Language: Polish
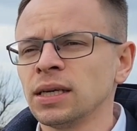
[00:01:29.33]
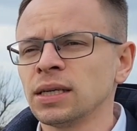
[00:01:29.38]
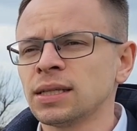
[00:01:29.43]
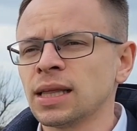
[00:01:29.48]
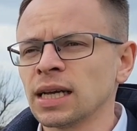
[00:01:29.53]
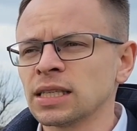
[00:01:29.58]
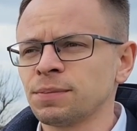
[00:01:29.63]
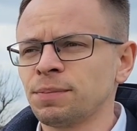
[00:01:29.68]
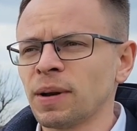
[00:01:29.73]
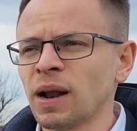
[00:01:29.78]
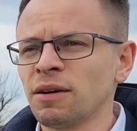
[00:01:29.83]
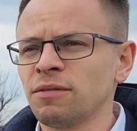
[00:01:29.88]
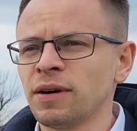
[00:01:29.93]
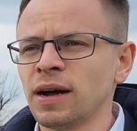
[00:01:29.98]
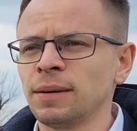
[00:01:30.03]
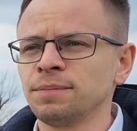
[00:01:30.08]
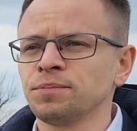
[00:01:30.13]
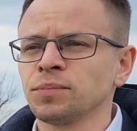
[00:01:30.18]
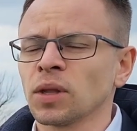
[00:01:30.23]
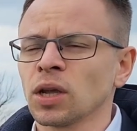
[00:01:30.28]
Y, ta
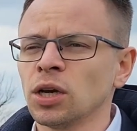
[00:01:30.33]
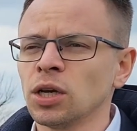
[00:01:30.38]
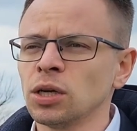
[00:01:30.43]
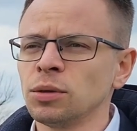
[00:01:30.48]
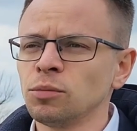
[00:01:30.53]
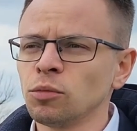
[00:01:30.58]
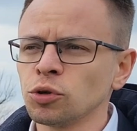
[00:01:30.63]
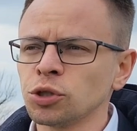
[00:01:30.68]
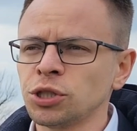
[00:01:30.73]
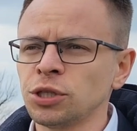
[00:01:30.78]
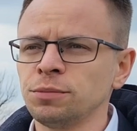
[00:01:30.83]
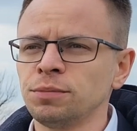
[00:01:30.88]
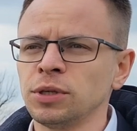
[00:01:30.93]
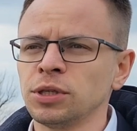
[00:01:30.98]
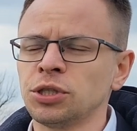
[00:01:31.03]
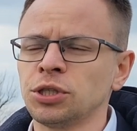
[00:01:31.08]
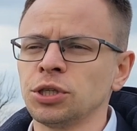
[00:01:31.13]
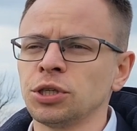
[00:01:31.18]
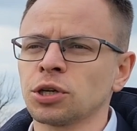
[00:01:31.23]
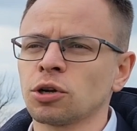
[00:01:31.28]
sprawa y, musi
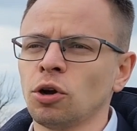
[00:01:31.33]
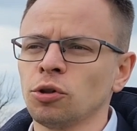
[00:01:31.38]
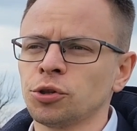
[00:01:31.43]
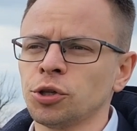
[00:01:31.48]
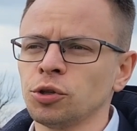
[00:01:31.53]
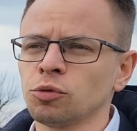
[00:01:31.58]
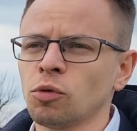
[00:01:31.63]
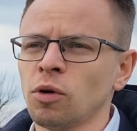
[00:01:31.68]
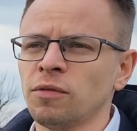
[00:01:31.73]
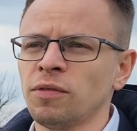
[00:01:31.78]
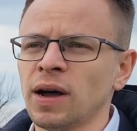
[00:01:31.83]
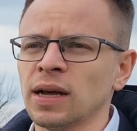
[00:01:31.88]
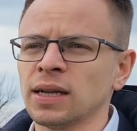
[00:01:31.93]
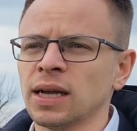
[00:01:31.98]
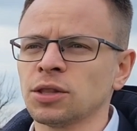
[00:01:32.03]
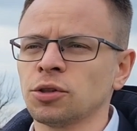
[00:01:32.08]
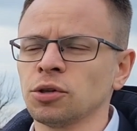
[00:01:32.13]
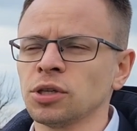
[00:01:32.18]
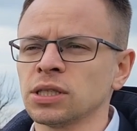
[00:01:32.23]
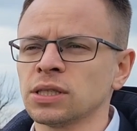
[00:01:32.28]
być
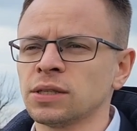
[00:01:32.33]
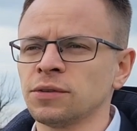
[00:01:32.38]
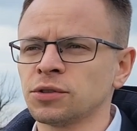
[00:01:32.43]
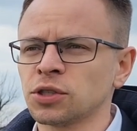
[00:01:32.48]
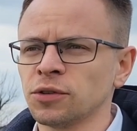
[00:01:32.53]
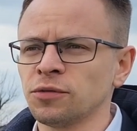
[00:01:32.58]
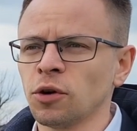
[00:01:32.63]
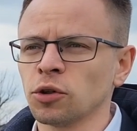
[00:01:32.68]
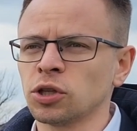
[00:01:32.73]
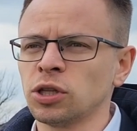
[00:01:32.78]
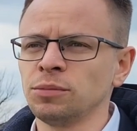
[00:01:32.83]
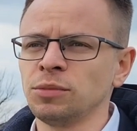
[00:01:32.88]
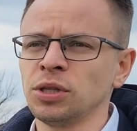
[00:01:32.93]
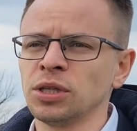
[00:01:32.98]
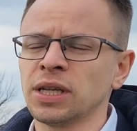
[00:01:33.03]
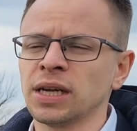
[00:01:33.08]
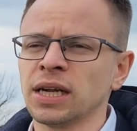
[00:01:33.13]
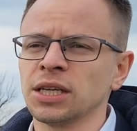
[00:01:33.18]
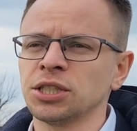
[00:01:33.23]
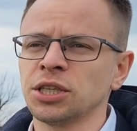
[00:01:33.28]
kontynuowana, to jest w żywotnym
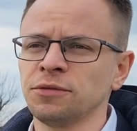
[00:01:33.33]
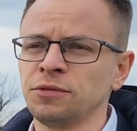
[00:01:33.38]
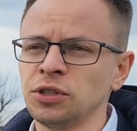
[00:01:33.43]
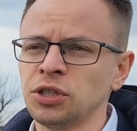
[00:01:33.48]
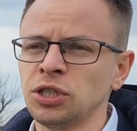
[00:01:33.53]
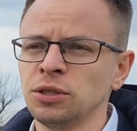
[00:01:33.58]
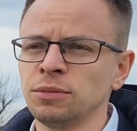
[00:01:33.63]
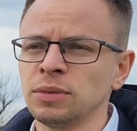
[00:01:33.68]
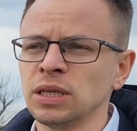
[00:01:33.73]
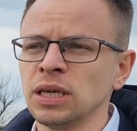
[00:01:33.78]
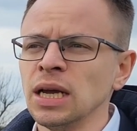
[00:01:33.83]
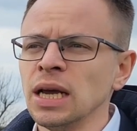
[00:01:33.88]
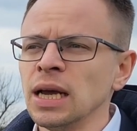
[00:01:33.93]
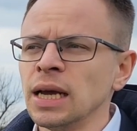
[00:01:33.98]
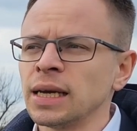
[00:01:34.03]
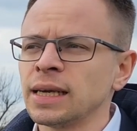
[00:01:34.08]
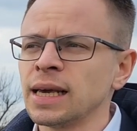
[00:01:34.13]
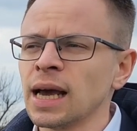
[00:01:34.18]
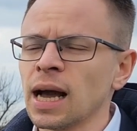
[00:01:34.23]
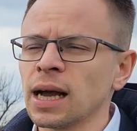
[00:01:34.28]
interesie. Widzimy,
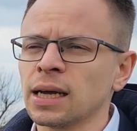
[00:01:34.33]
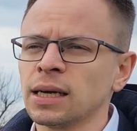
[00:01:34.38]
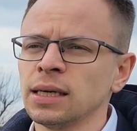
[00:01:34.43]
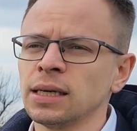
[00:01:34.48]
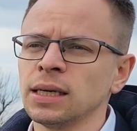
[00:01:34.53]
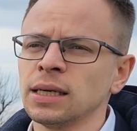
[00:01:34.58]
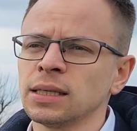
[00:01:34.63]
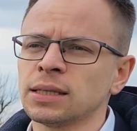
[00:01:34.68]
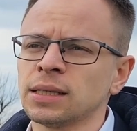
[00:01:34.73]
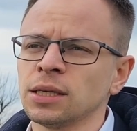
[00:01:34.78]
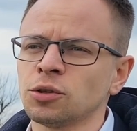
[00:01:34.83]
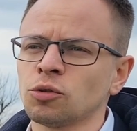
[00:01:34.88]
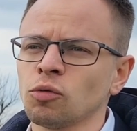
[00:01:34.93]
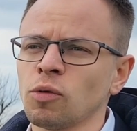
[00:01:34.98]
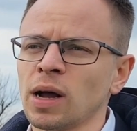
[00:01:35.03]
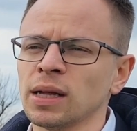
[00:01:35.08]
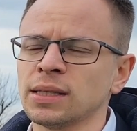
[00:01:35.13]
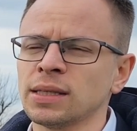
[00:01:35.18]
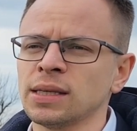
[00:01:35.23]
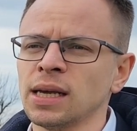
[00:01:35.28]
jak
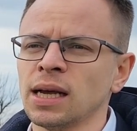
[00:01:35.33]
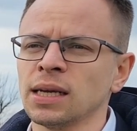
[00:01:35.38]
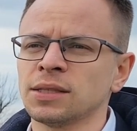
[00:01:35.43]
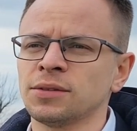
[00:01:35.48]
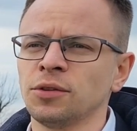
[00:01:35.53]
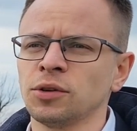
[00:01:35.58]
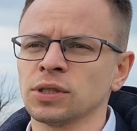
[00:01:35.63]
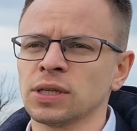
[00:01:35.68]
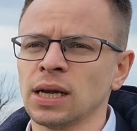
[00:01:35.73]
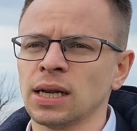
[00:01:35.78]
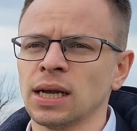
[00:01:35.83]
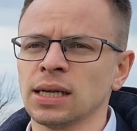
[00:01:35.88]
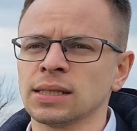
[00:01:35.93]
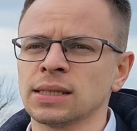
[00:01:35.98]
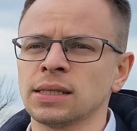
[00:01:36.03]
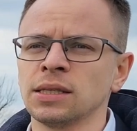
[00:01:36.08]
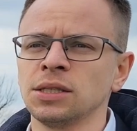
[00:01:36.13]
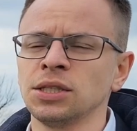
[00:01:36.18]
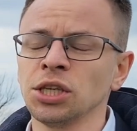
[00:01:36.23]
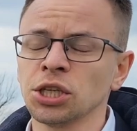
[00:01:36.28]
sytuacja związana
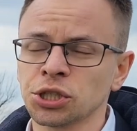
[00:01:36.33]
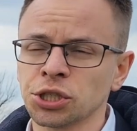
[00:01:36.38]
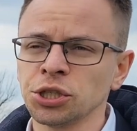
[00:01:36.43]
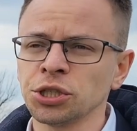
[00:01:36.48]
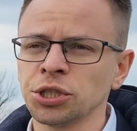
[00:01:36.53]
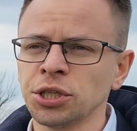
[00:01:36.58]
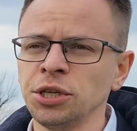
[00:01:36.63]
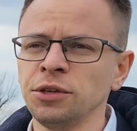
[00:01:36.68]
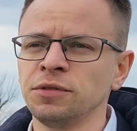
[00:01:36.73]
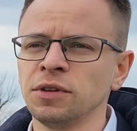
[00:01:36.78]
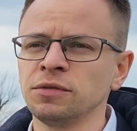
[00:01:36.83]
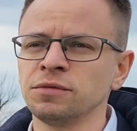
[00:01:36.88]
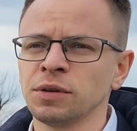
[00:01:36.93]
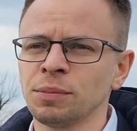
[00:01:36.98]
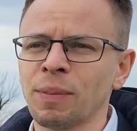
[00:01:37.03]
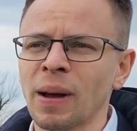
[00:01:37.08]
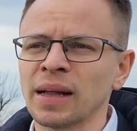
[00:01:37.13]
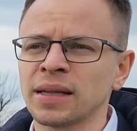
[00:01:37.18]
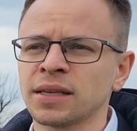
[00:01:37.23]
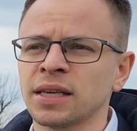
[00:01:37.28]
z nieszczęśliwym
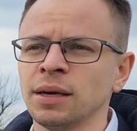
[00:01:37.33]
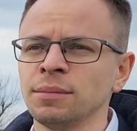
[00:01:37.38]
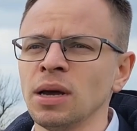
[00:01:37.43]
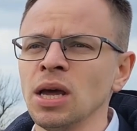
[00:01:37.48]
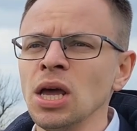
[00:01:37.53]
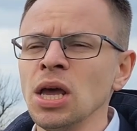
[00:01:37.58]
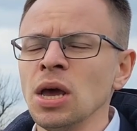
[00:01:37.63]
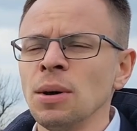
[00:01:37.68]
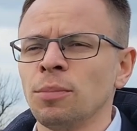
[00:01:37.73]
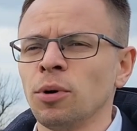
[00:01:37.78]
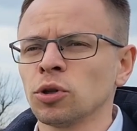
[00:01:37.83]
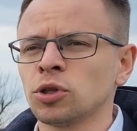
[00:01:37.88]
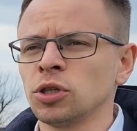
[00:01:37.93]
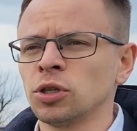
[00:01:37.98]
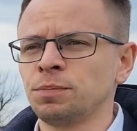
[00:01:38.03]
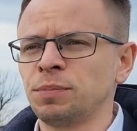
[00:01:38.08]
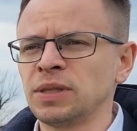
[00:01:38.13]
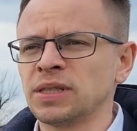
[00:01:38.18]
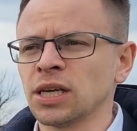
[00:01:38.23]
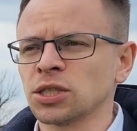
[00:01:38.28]
wypadkiem pod
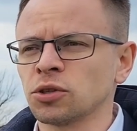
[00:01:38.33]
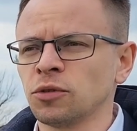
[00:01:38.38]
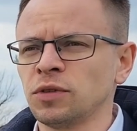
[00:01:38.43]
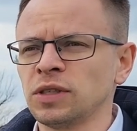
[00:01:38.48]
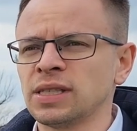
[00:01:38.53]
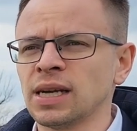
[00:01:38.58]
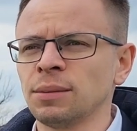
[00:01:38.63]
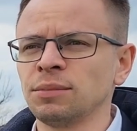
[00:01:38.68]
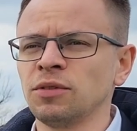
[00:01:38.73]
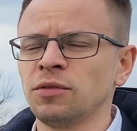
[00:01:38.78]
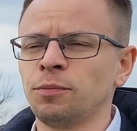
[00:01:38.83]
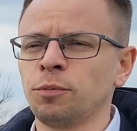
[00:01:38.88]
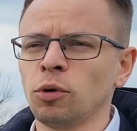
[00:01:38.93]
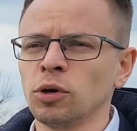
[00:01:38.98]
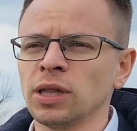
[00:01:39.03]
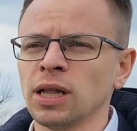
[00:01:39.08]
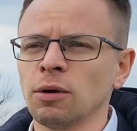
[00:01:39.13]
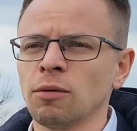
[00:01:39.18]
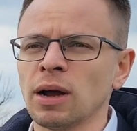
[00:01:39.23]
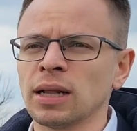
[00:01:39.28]
Pisarzowicami
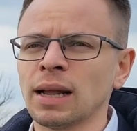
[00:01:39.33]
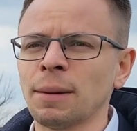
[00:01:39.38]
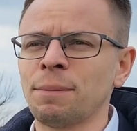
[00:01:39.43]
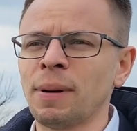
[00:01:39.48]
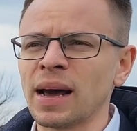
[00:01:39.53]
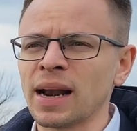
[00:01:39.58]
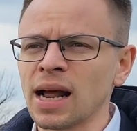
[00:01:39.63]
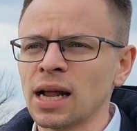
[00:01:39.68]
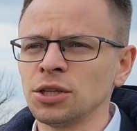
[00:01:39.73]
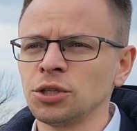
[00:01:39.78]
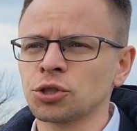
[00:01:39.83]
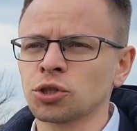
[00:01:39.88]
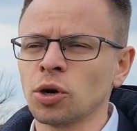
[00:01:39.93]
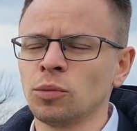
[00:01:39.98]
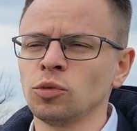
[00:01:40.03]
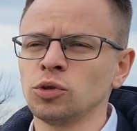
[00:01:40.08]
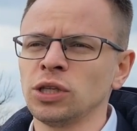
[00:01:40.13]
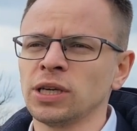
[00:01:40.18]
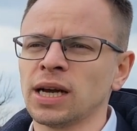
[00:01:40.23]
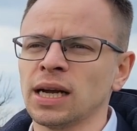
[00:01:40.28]
wpłynęła na paraliż
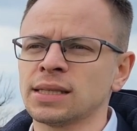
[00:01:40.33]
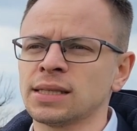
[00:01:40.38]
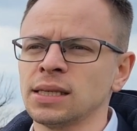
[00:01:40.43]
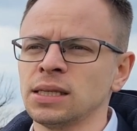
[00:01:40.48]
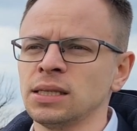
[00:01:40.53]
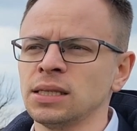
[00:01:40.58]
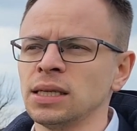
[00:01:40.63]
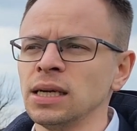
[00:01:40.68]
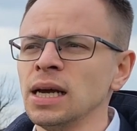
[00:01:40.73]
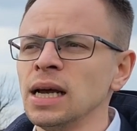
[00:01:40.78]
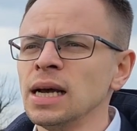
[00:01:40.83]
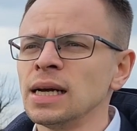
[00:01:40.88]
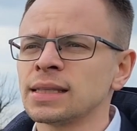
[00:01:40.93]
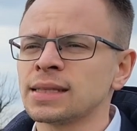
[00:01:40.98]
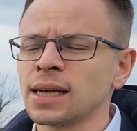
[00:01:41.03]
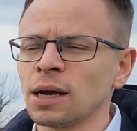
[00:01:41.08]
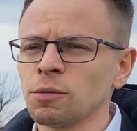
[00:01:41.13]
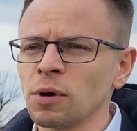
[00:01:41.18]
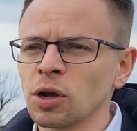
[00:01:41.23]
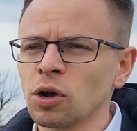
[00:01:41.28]
komunikacyjny
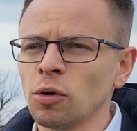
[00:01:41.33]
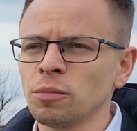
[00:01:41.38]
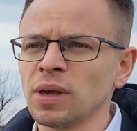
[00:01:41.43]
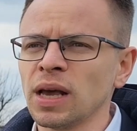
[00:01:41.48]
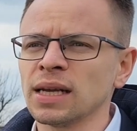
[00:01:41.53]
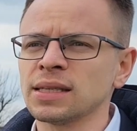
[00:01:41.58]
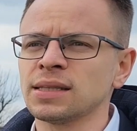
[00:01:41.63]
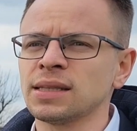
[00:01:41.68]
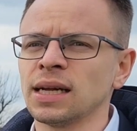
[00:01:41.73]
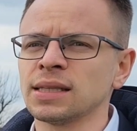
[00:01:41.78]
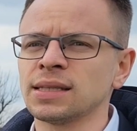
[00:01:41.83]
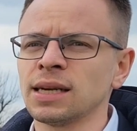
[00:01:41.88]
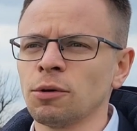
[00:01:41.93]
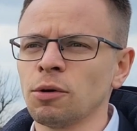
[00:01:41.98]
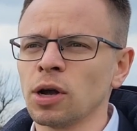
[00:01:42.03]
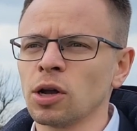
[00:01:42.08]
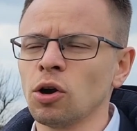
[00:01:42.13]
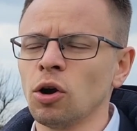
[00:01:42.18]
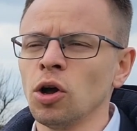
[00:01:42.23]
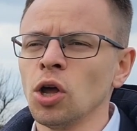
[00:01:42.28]
całego miasta,
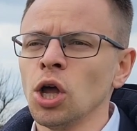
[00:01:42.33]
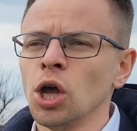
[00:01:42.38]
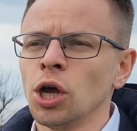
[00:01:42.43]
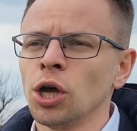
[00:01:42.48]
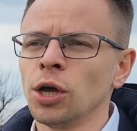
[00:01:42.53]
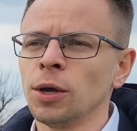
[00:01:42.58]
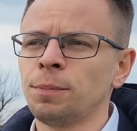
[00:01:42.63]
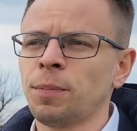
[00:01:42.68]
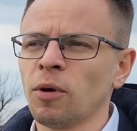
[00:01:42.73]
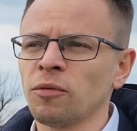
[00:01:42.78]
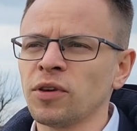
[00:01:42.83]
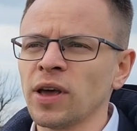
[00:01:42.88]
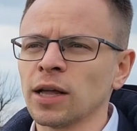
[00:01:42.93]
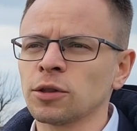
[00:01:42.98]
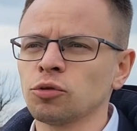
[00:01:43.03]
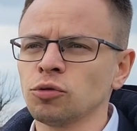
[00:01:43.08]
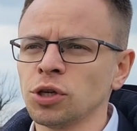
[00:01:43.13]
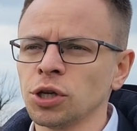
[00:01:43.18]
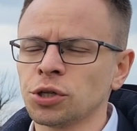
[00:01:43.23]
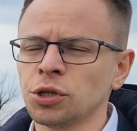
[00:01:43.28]
całego
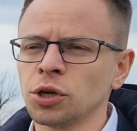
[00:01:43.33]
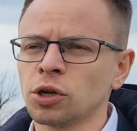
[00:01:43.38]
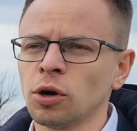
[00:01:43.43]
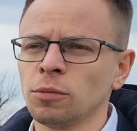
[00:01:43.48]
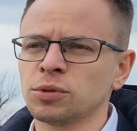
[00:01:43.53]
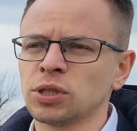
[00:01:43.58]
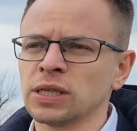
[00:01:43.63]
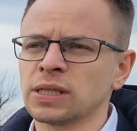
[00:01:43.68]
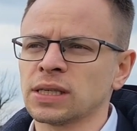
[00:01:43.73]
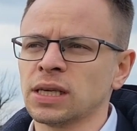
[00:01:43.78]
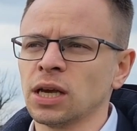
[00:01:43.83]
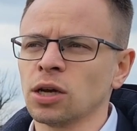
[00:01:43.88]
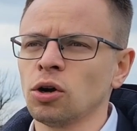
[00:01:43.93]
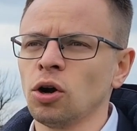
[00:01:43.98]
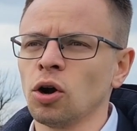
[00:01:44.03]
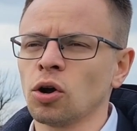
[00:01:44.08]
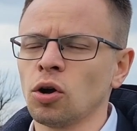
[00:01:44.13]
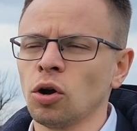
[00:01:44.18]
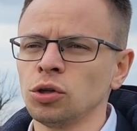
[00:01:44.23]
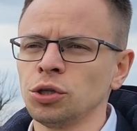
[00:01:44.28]
powiatu, nie tylko
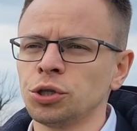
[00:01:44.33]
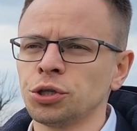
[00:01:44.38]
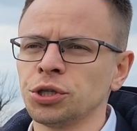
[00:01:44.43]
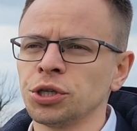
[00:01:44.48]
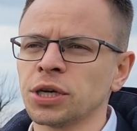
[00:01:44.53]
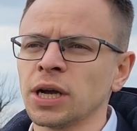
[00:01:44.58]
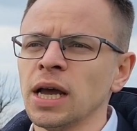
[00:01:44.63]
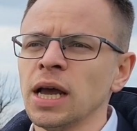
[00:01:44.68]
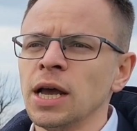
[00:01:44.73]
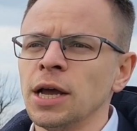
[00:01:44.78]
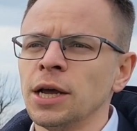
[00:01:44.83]
brzeskiego, okolicznych,